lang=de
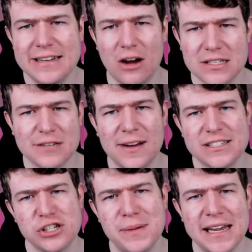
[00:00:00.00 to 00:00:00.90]
Außer ich weiß,
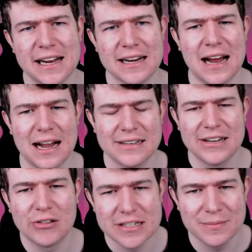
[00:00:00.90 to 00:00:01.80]
ich spiele gegen einen
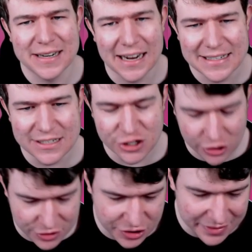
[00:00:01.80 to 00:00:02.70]
Hardcount. Das ist meine einzige
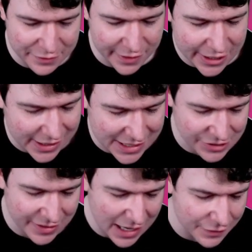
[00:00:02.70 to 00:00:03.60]
Chance zu gewinnen. Firepicker
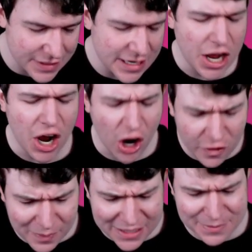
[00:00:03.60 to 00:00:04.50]
so nervig.
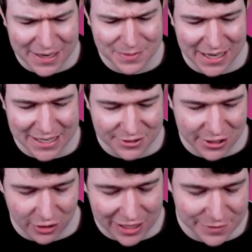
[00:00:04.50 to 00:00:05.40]
Oftmals mache ich es mit Ice oder
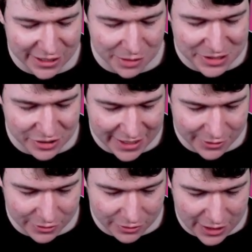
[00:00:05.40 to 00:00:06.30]
Lock. Jetzt wird er, glaube ich,
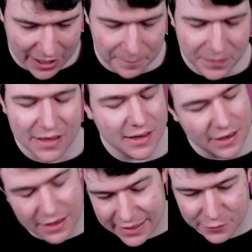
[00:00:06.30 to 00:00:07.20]
Tornado, oder? Ja.
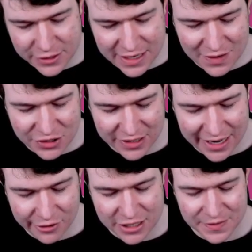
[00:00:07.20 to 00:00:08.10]
Ich wusste, er will
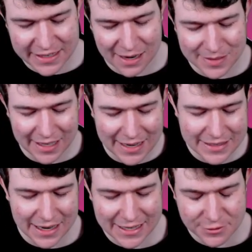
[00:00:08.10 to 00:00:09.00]
Tornado, deswegen kam direkt
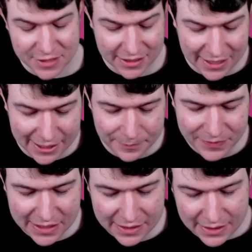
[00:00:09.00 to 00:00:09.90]
der Eiszeit rein.
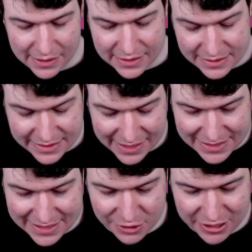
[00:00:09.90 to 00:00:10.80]
Sehr,
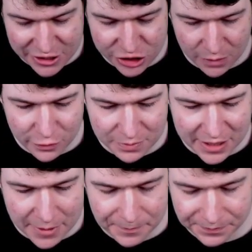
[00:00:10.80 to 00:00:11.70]
sehr soliden Job von
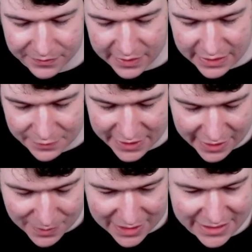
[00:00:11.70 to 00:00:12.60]
mir, den wir hier
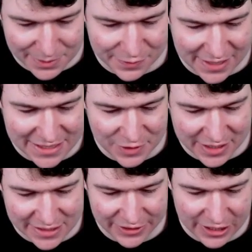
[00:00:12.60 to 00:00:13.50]
gemacht haben. Ich weiß, er wird
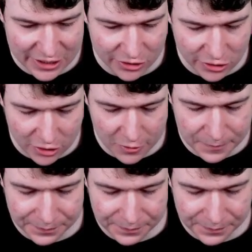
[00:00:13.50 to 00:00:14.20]
jetzt gleich noch loggen.